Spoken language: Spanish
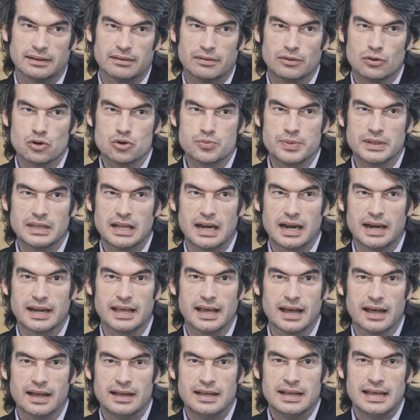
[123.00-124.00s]
y atención
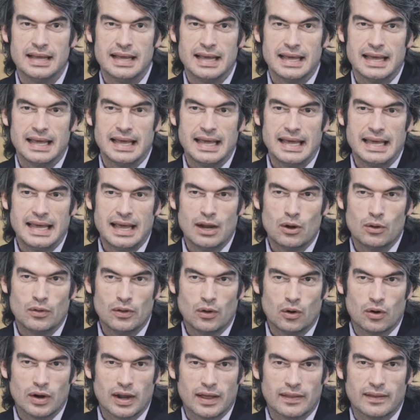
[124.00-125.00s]
hospitalaria, y ya no
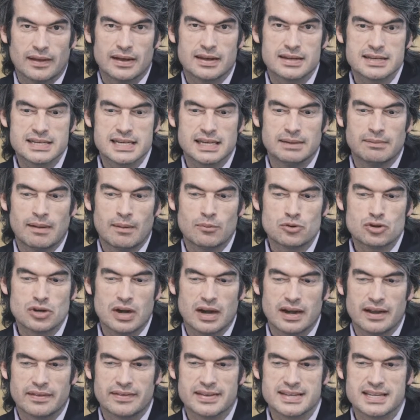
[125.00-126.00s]
digo nada si vamos
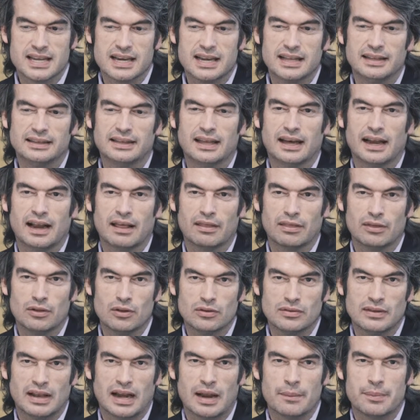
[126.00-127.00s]
a la necesaria
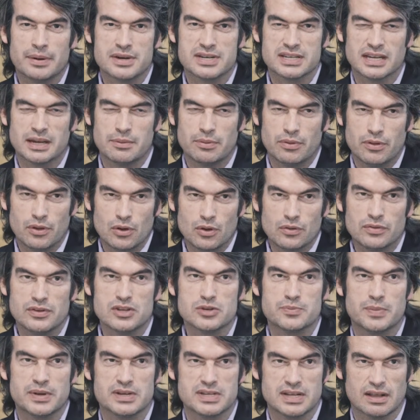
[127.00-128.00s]
integración de la prescripción,
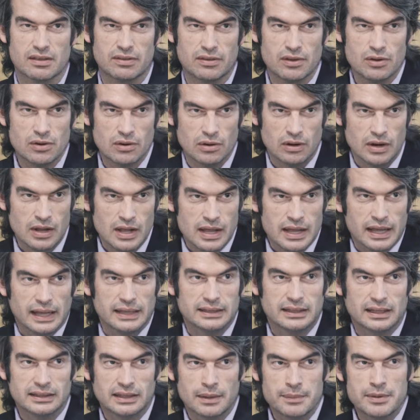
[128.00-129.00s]
dispensación
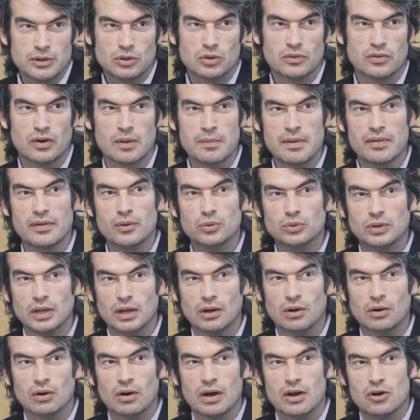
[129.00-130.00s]
y tratamiento
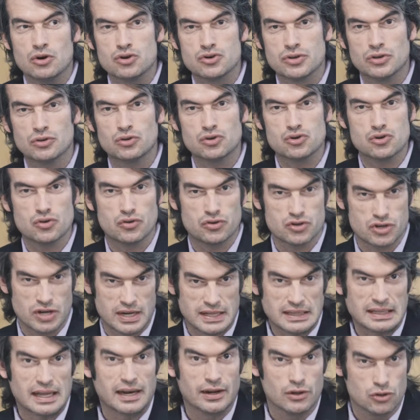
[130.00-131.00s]
farmacéutico en los centros
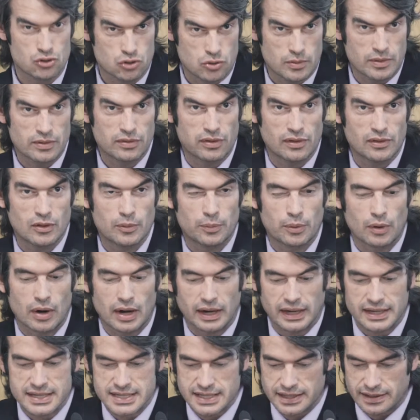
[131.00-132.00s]
sociosanitarios, comenzando por
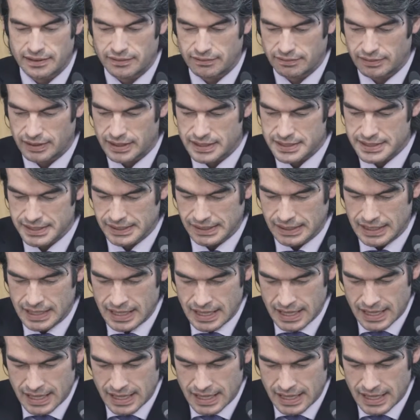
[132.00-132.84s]
las residencias.